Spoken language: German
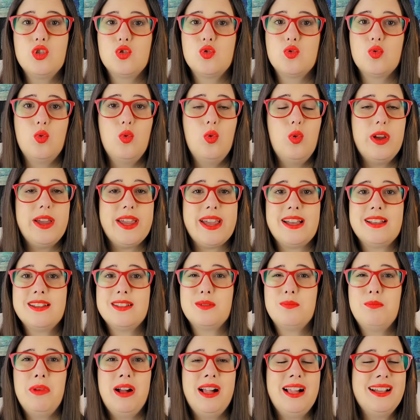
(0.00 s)
so
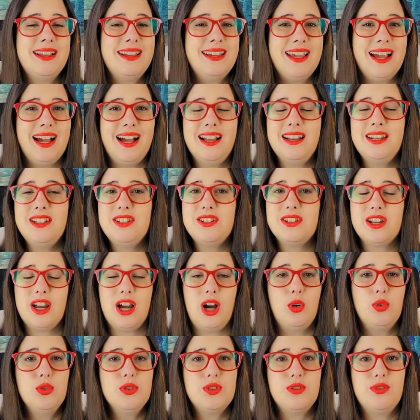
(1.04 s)
erstmal gar nicht
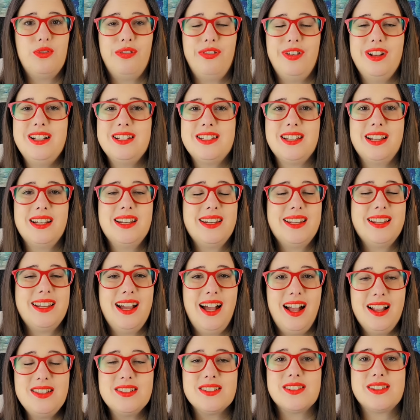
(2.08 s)
rausfiltern
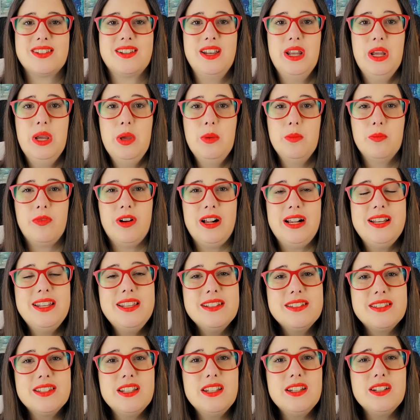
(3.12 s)
kannst, weil
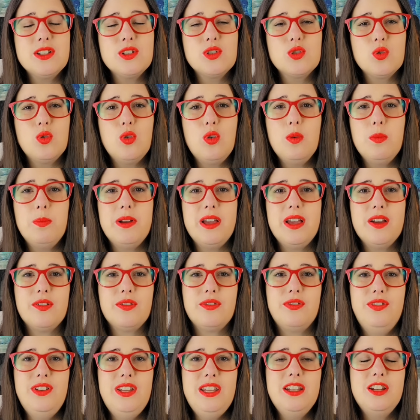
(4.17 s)
die sind so
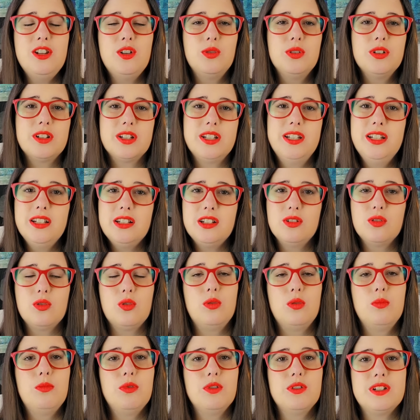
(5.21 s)
perfide und
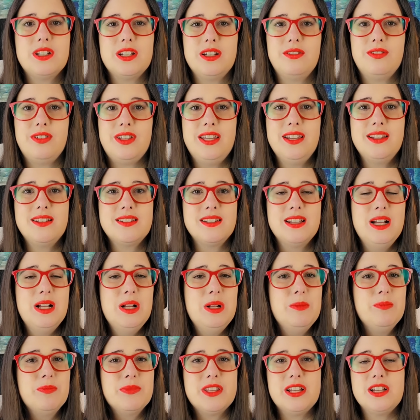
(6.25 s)
hintenrum unterwegs
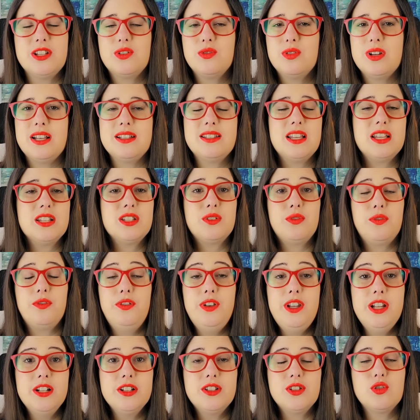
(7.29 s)
dass du das erst
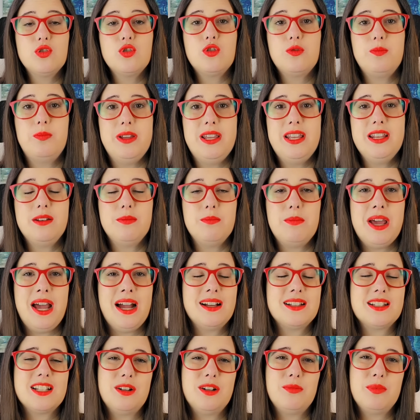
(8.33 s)
viel zu spät
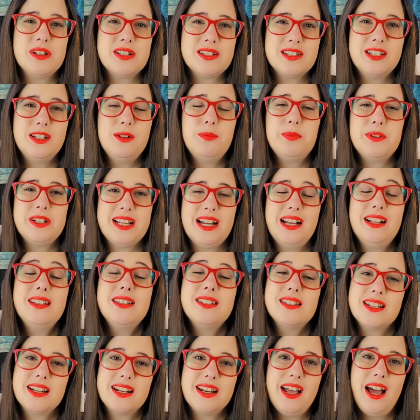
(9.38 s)
merkst. Aber es gibt
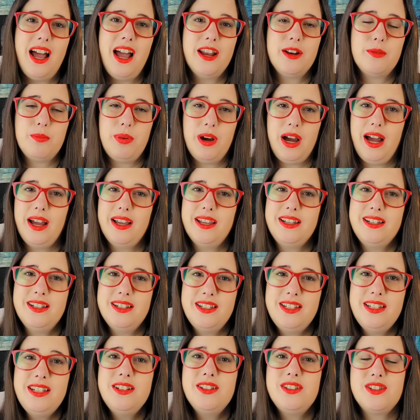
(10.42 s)
ganz klar ein paar
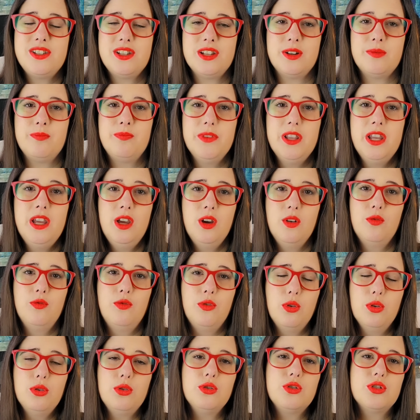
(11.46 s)
Indizien,
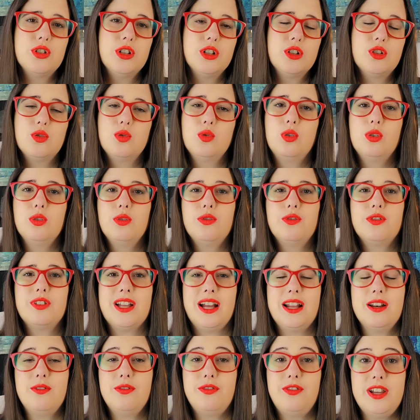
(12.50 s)
wo du es in Zukunft
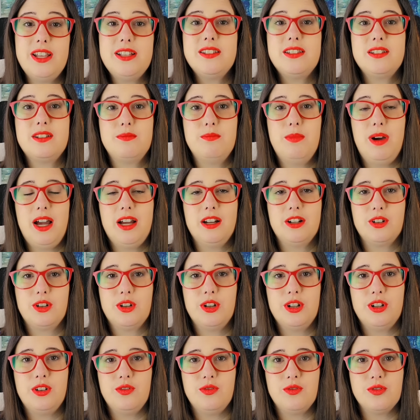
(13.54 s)
dran festmachen
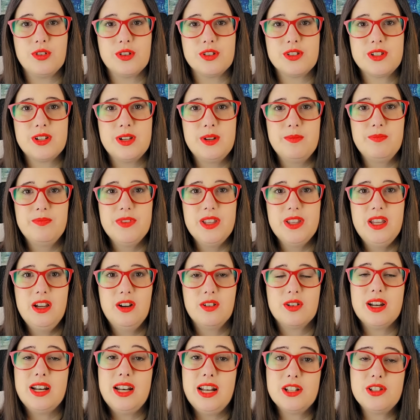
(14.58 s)
können wirst.
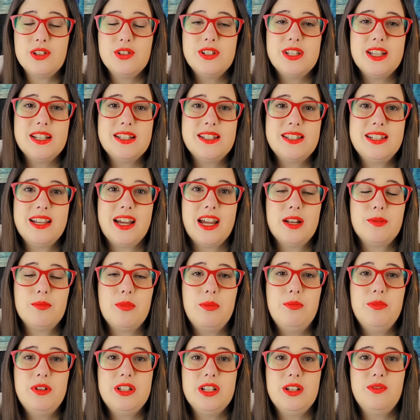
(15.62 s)
Und dann lass uns jetzt direkt mal
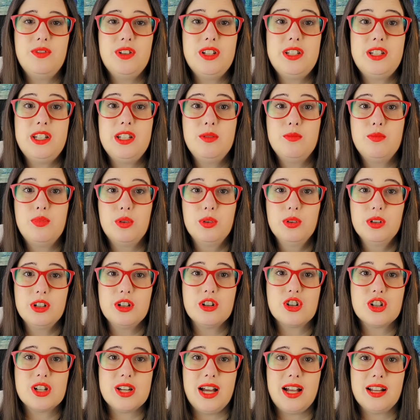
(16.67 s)
mit den wichtigen Punkten
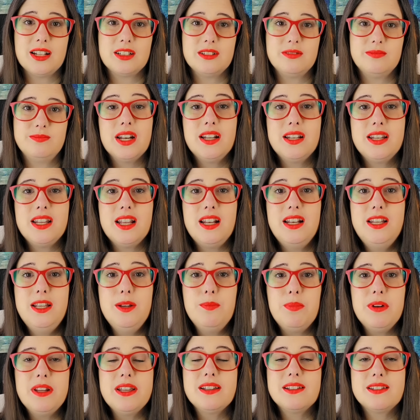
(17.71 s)
starten. Und einer der
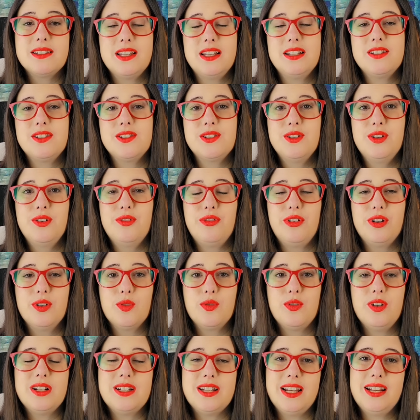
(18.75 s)
Lieblingssätze von
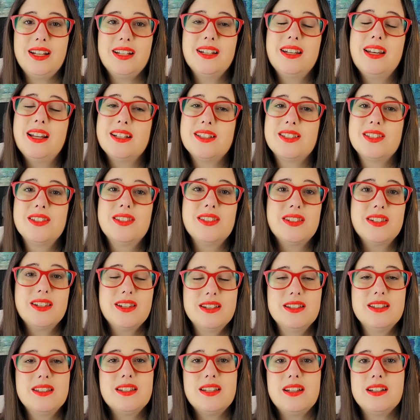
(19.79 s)
verdeckten
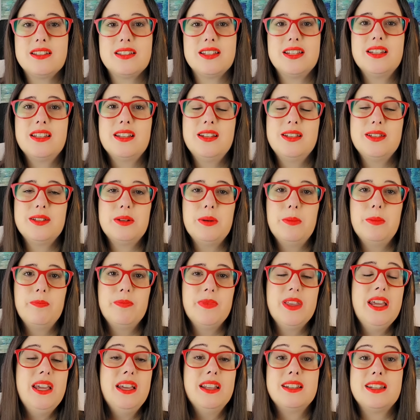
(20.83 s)
Narzissten ist tatsächlich,
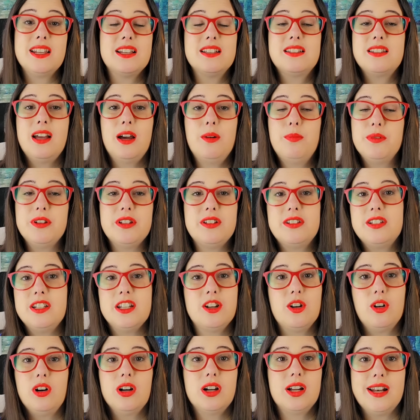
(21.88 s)
das habe ich
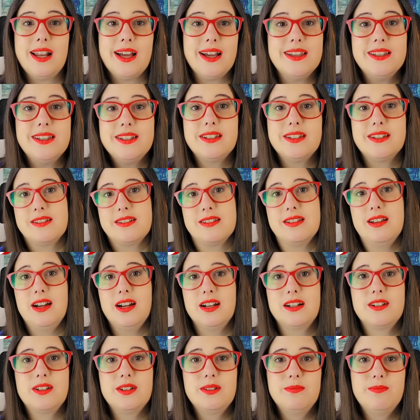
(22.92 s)
dir doch gleich
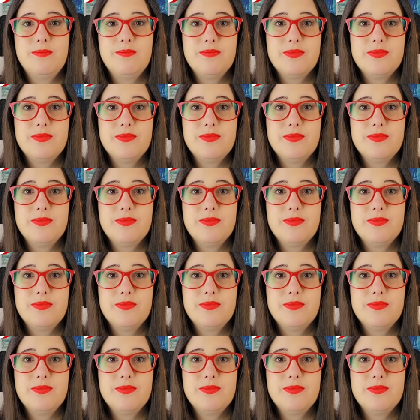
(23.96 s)
gesagt.